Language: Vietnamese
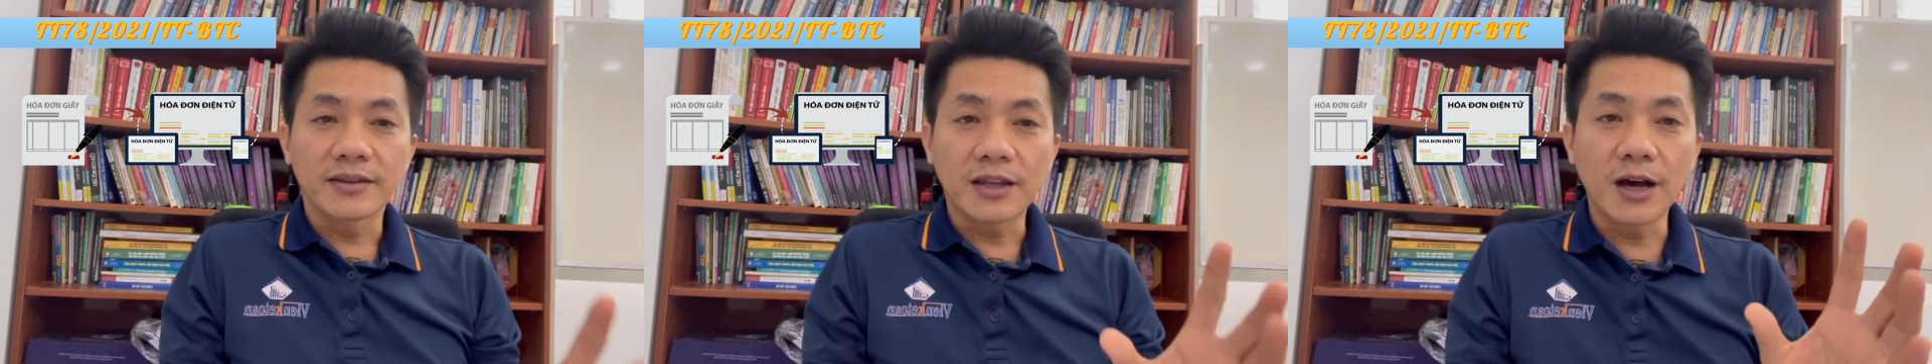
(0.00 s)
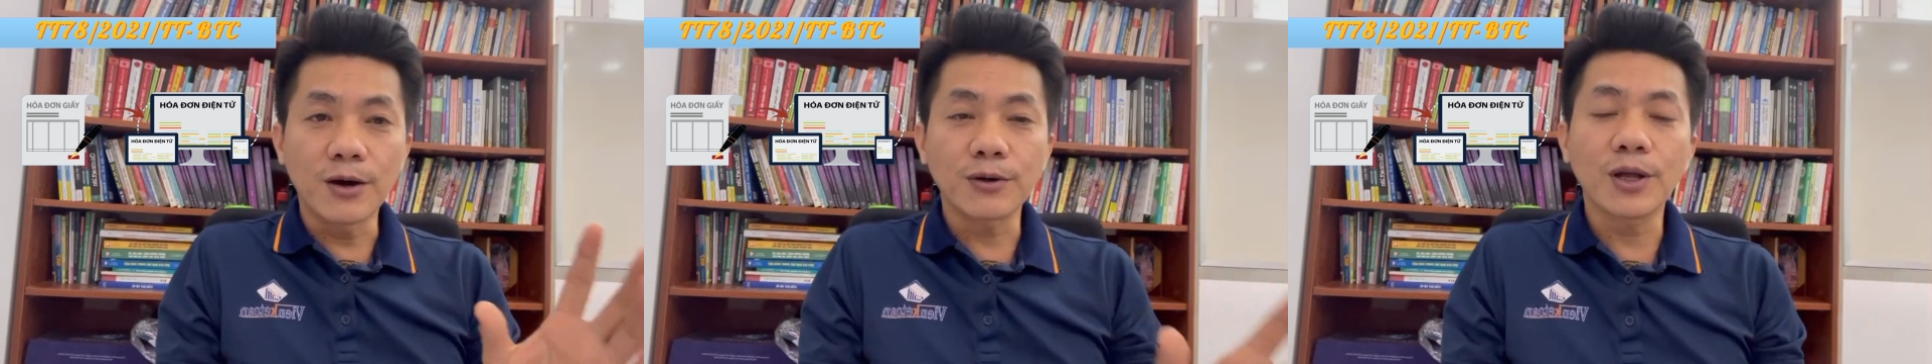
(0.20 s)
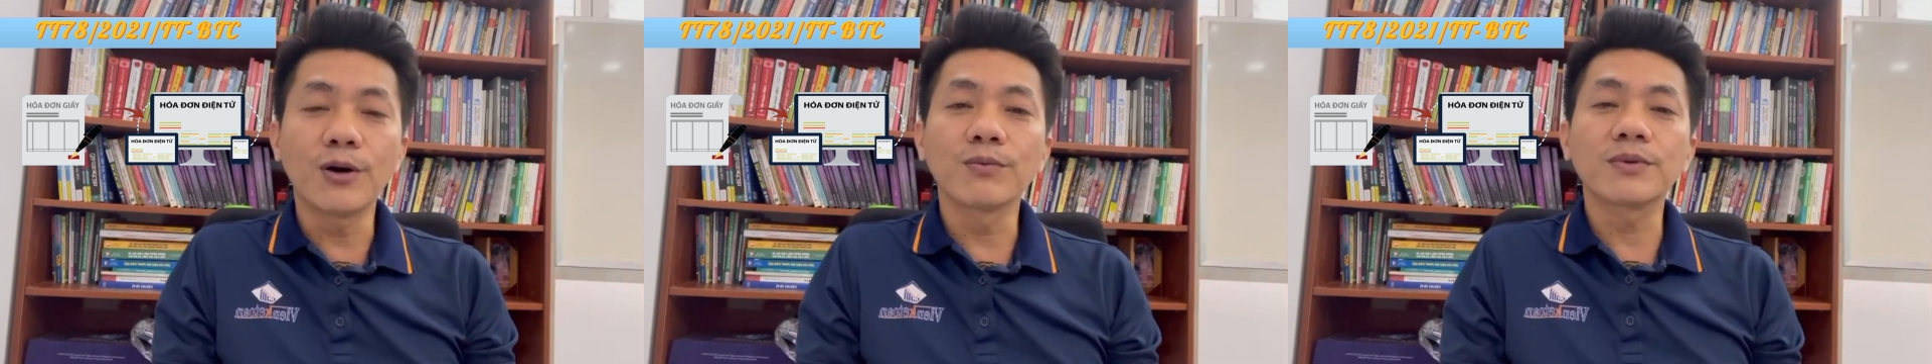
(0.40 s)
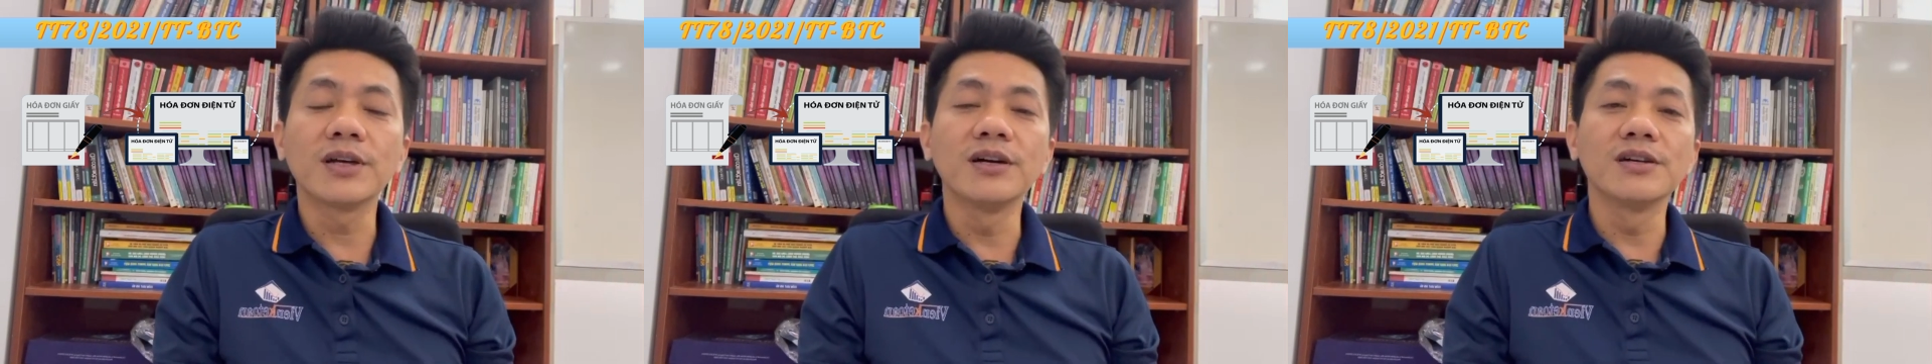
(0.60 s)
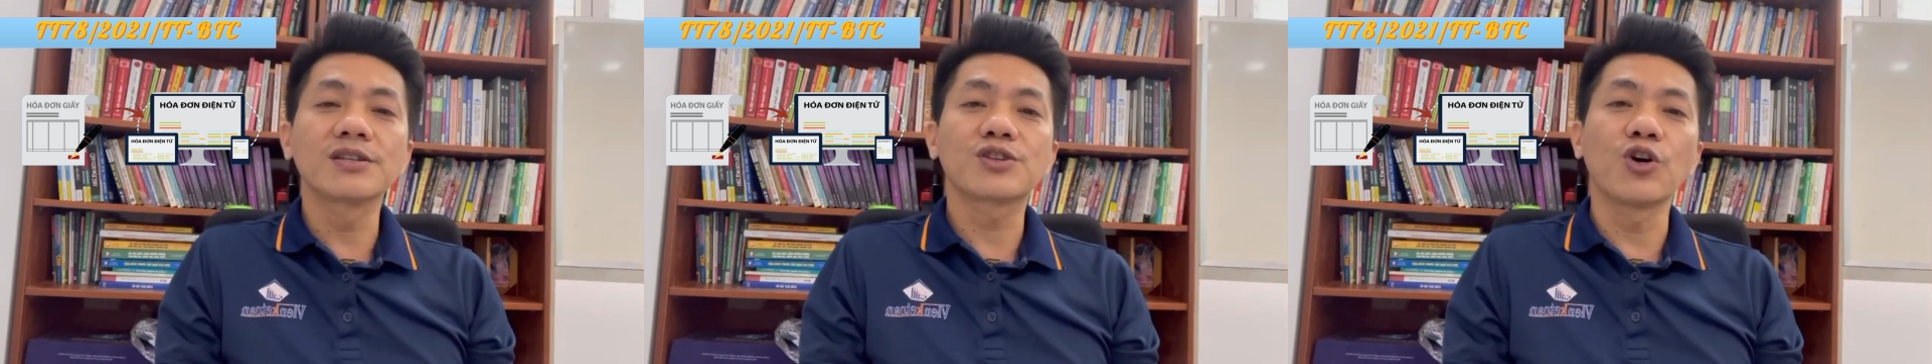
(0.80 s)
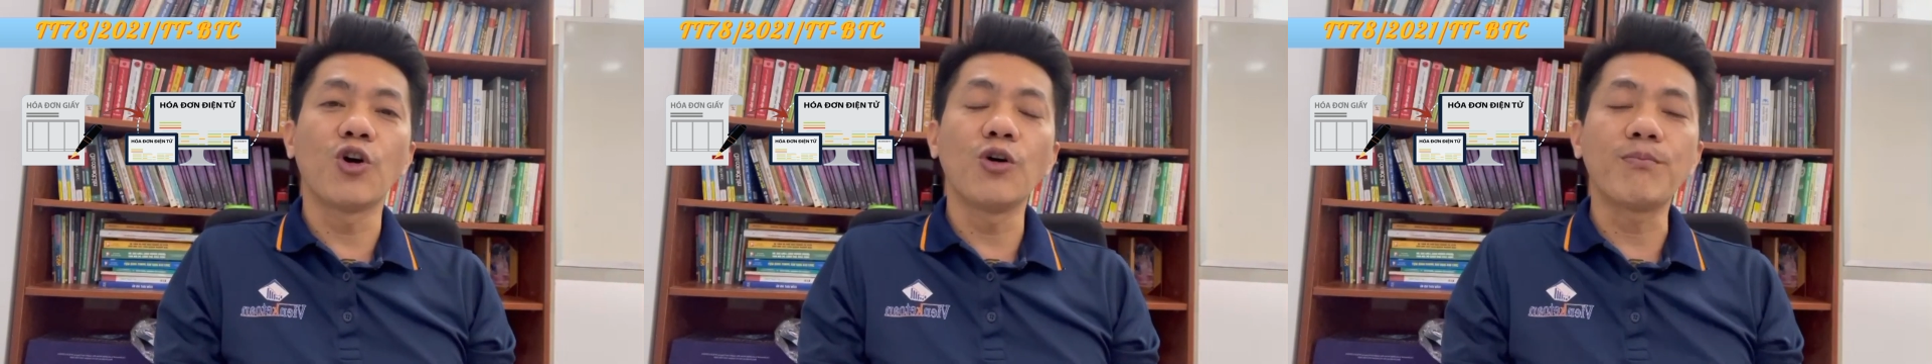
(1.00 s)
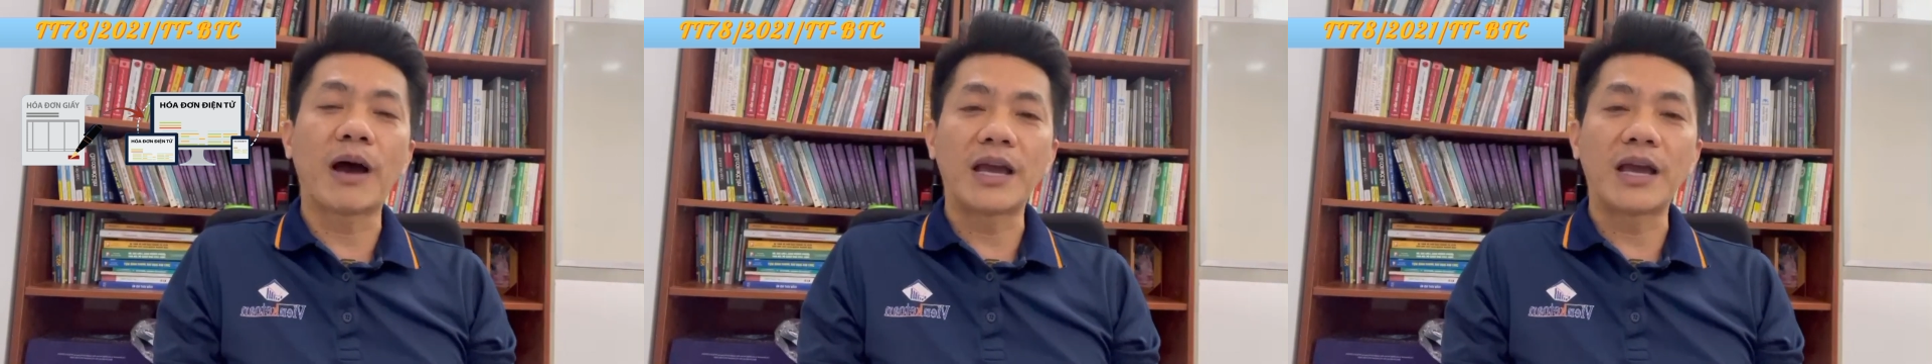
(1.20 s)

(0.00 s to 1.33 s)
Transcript: theo thông tư số